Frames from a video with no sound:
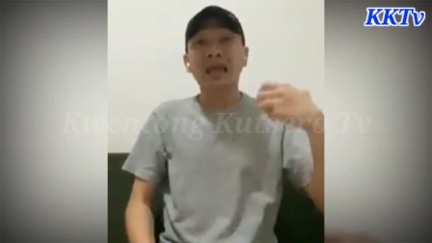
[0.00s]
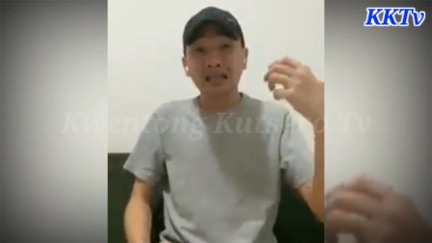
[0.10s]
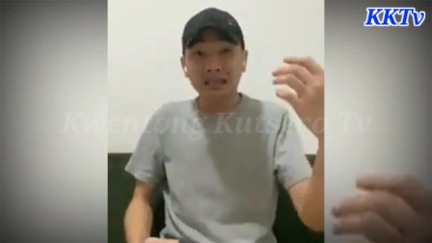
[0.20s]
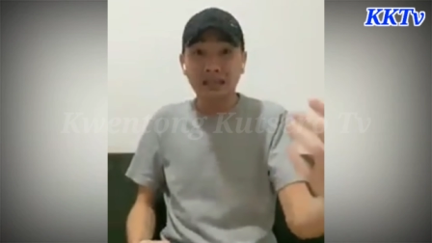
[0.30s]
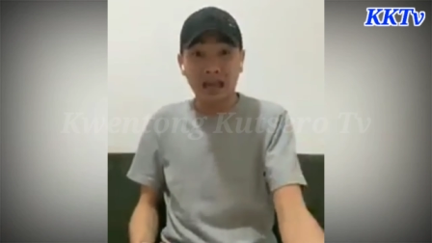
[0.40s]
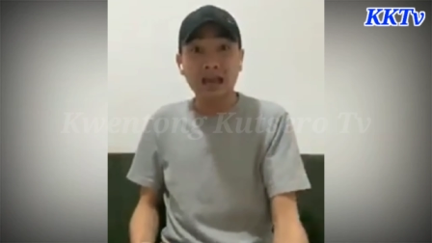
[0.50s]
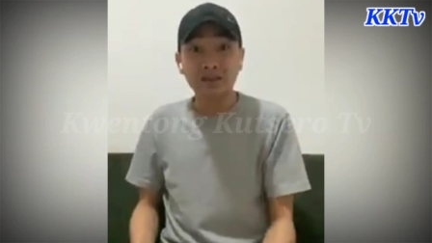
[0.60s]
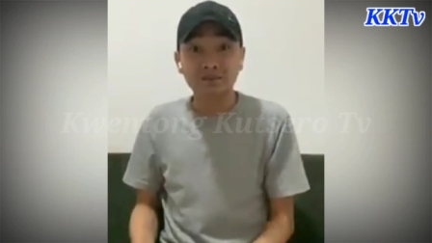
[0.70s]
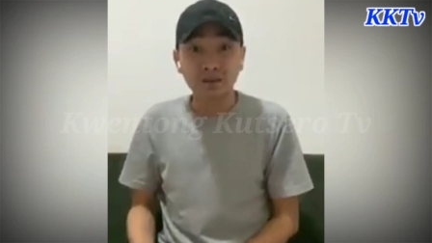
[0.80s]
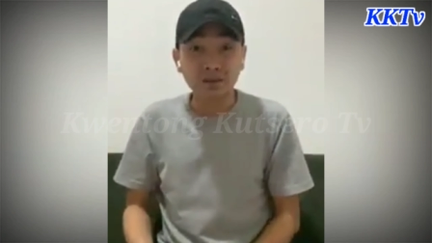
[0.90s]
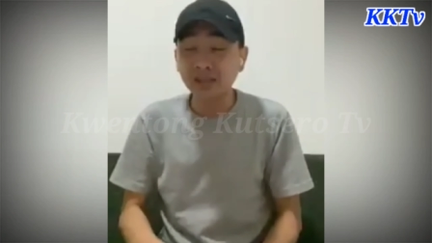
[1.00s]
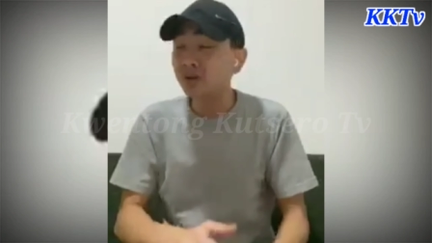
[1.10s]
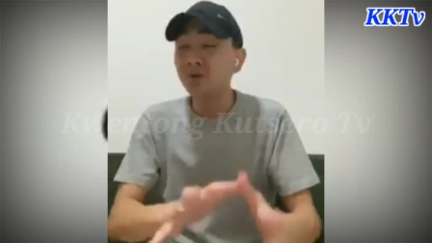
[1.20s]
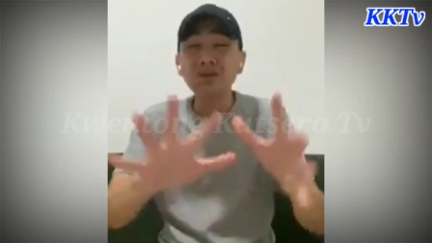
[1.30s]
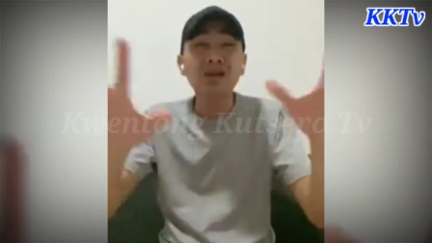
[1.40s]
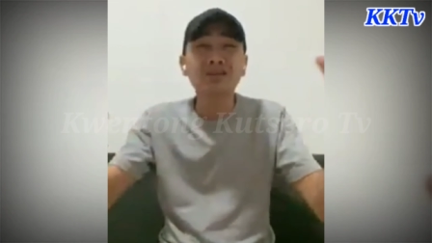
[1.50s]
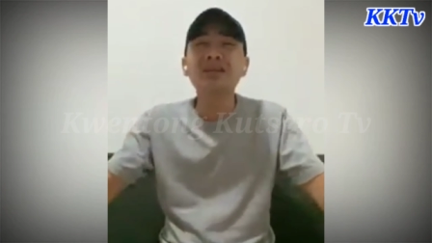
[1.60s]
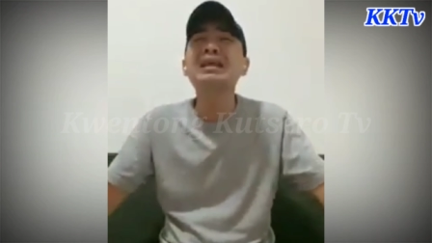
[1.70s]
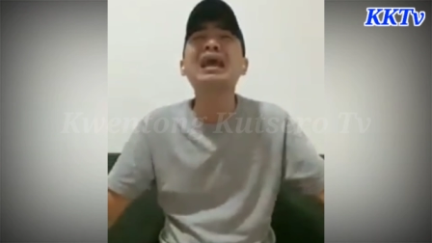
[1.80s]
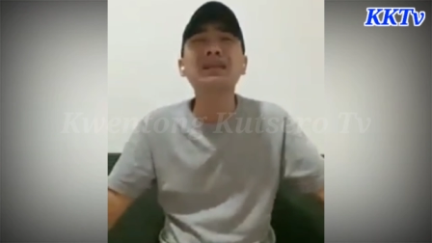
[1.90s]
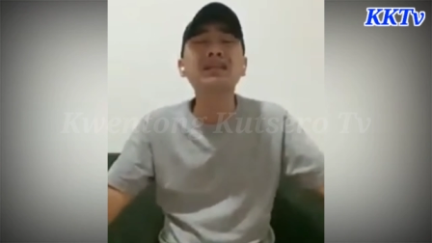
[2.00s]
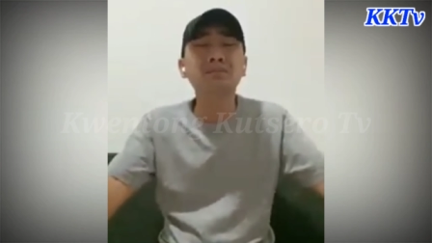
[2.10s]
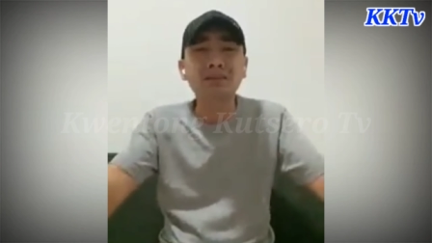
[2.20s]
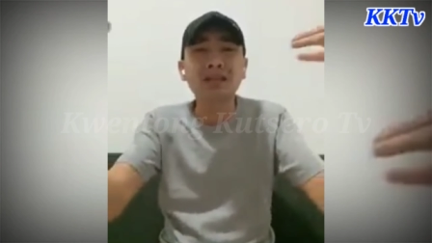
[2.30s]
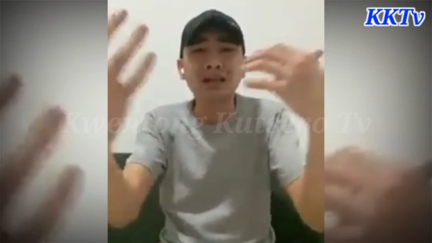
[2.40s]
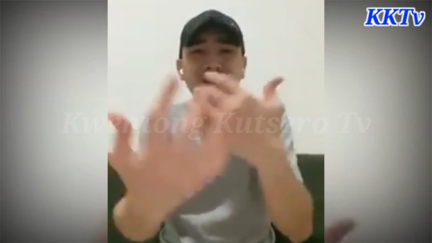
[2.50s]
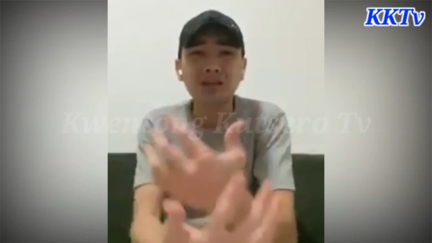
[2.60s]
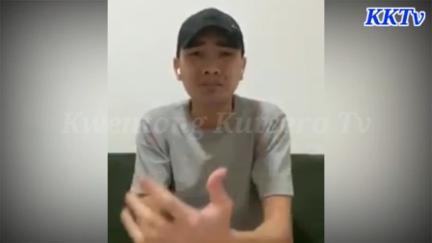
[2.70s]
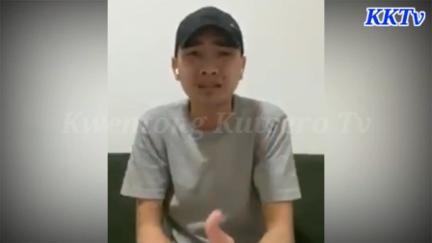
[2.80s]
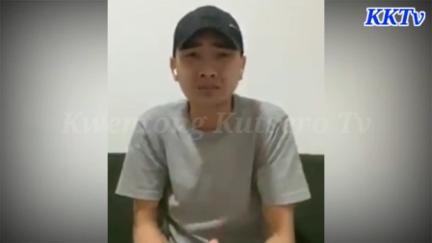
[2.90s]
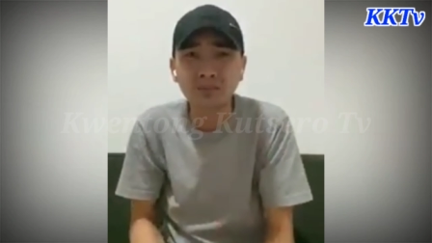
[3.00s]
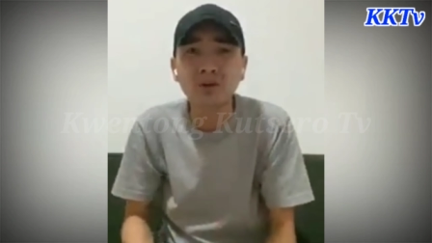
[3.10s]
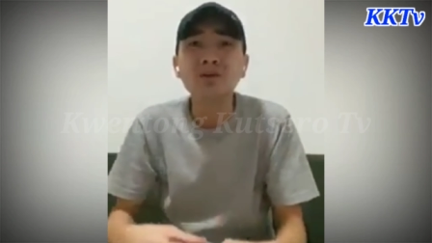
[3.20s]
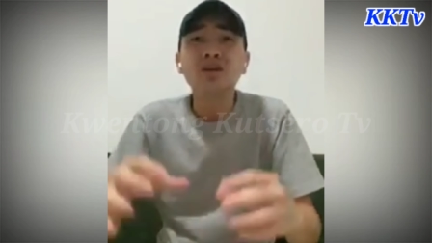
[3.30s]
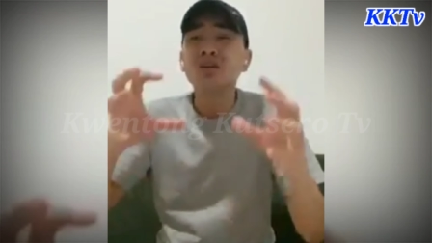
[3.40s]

and live, okay? And all other, ini-edit pa talaga nila mismo.